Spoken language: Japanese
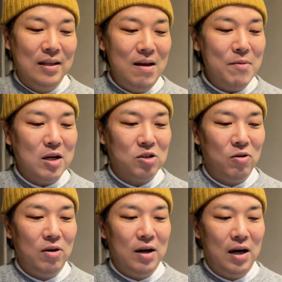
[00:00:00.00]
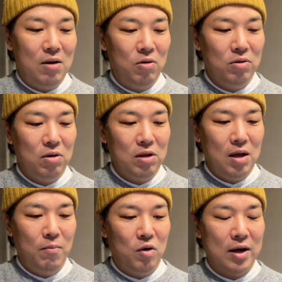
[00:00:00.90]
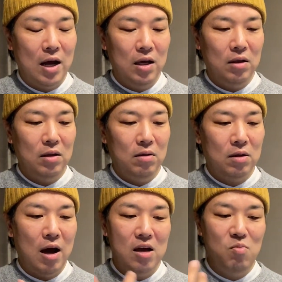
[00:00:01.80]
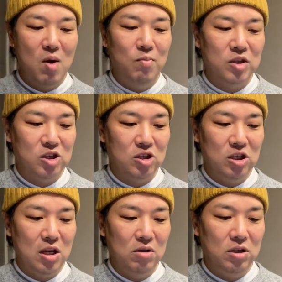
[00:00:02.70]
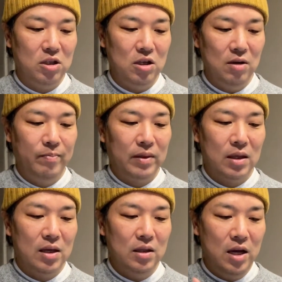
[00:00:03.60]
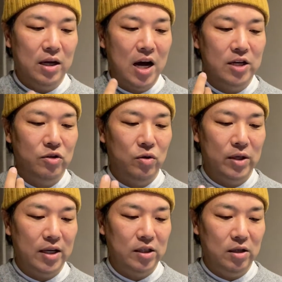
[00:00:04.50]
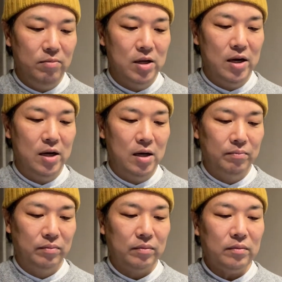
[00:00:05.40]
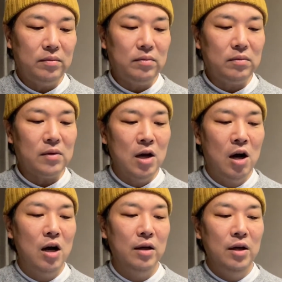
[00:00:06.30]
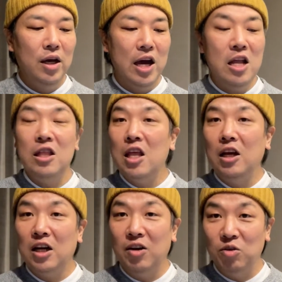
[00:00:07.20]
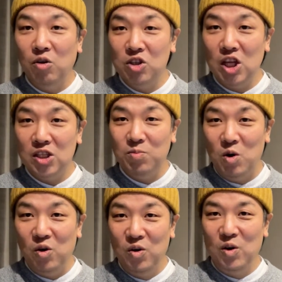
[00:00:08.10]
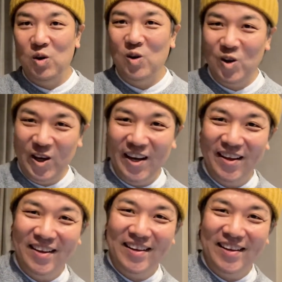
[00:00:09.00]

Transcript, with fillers: で、まあそっから本当にね、もう改弁も続いてるし、ね、会長だし、みたいな。はい。炎天下の乗り鉄も、ね、